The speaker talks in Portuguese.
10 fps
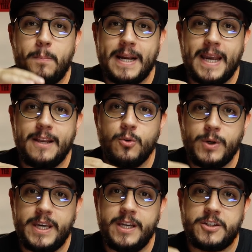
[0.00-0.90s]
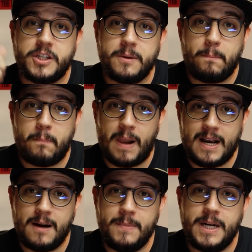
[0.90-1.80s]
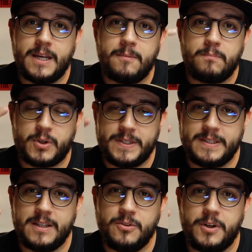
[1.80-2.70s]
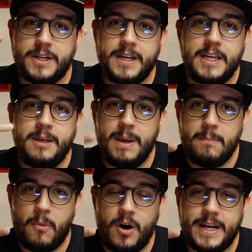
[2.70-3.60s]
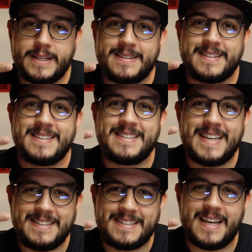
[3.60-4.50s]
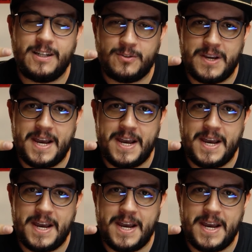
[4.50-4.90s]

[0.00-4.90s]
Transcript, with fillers: Eu paguei no kit, placa-mãe, processador e memórias R$ 700.